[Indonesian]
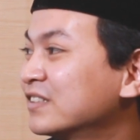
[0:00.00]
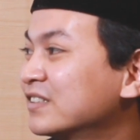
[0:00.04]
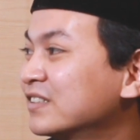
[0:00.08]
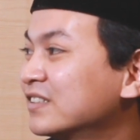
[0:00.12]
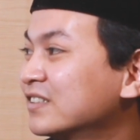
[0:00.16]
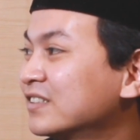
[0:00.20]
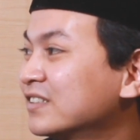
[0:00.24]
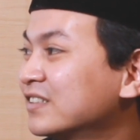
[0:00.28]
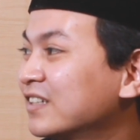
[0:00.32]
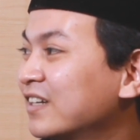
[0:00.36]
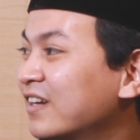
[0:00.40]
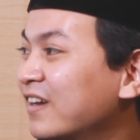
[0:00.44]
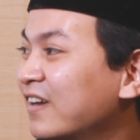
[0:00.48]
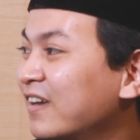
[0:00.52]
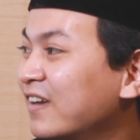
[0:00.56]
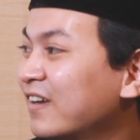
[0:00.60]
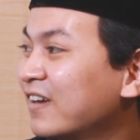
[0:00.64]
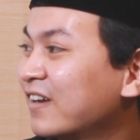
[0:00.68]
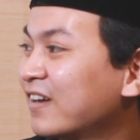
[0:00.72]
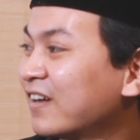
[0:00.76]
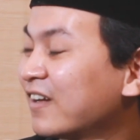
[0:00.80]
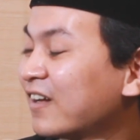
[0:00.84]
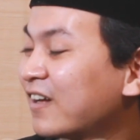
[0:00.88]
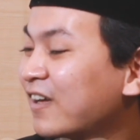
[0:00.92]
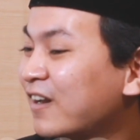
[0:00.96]
Untuk
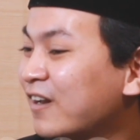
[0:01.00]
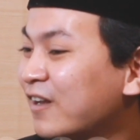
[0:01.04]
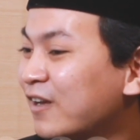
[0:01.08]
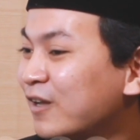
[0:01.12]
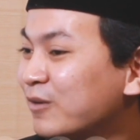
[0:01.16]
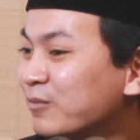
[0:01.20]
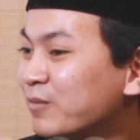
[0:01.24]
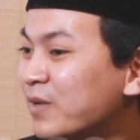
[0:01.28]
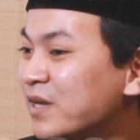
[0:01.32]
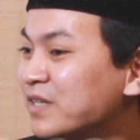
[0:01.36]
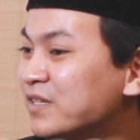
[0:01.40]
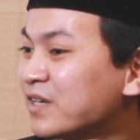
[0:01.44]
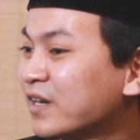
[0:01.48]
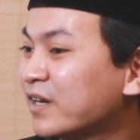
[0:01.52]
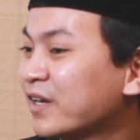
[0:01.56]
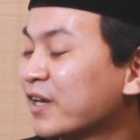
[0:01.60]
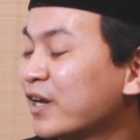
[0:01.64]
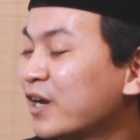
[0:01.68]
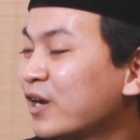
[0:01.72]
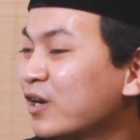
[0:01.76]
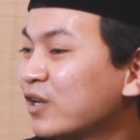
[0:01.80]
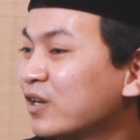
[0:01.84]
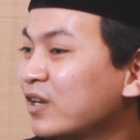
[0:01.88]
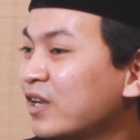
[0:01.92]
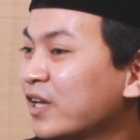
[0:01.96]
berkreasi. Karena kan banyak yang